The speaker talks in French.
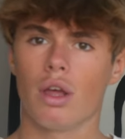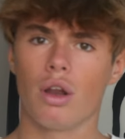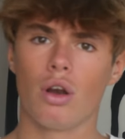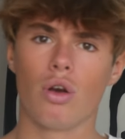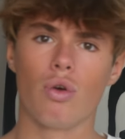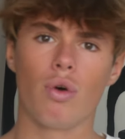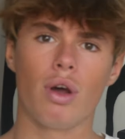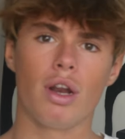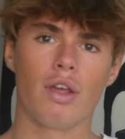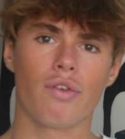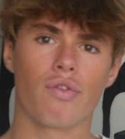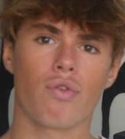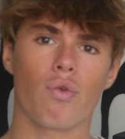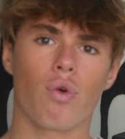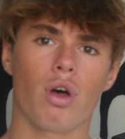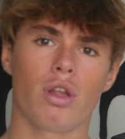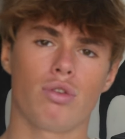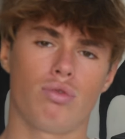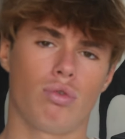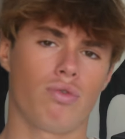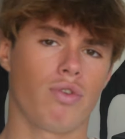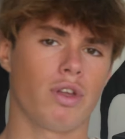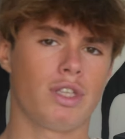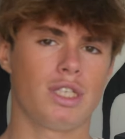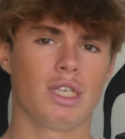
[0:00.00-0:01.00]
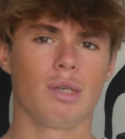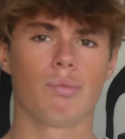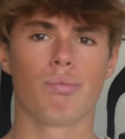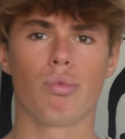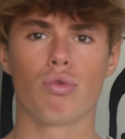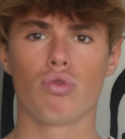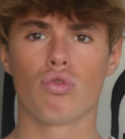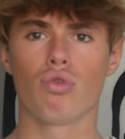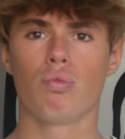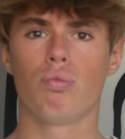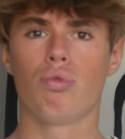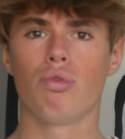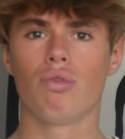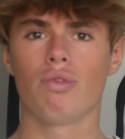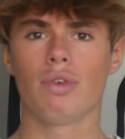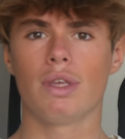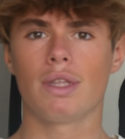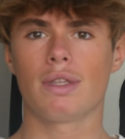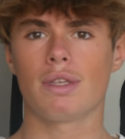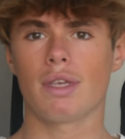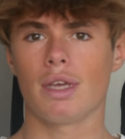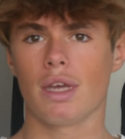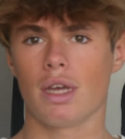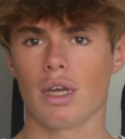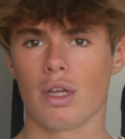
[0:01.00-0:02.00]
L'eau elle est froide, tu te fatigues beaucoup plus
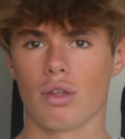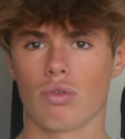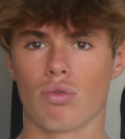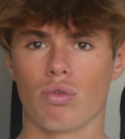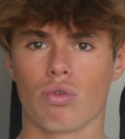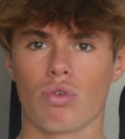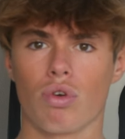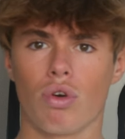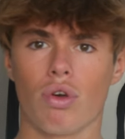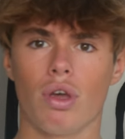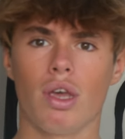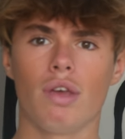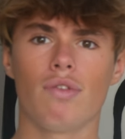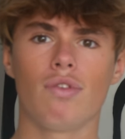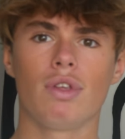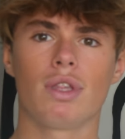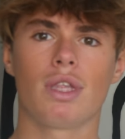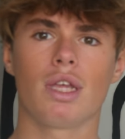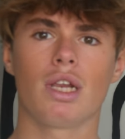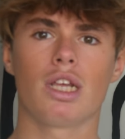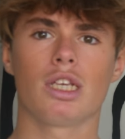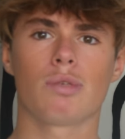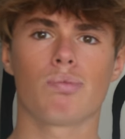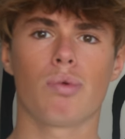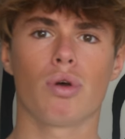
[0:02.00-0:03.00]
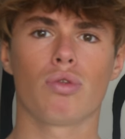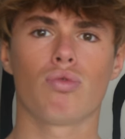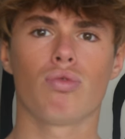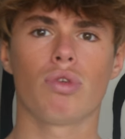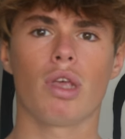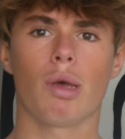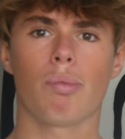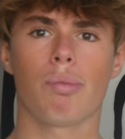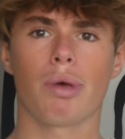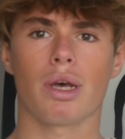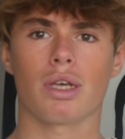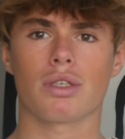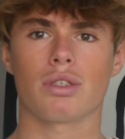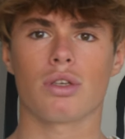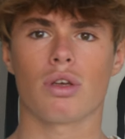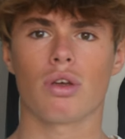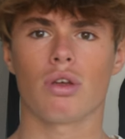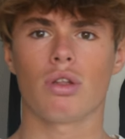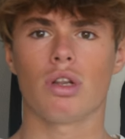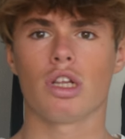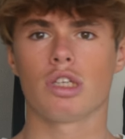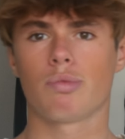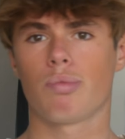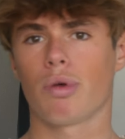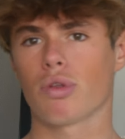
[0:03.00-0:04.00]
vite. Donc euh, éviter les spots où il n'y a
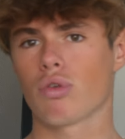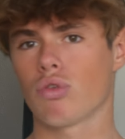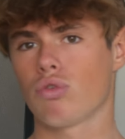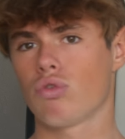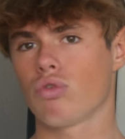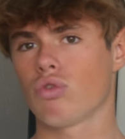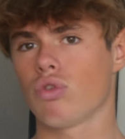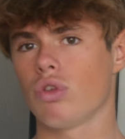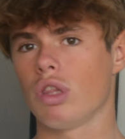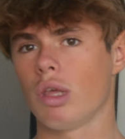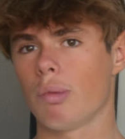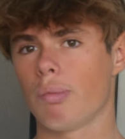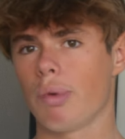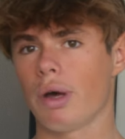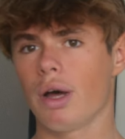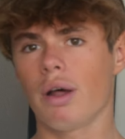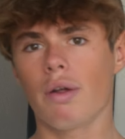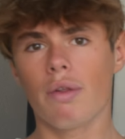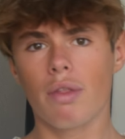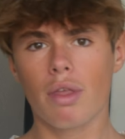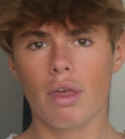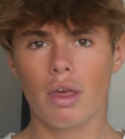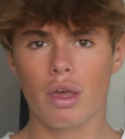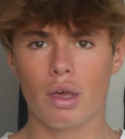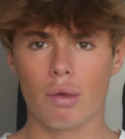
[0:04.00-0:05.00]
personne, les spots que tu connais pas.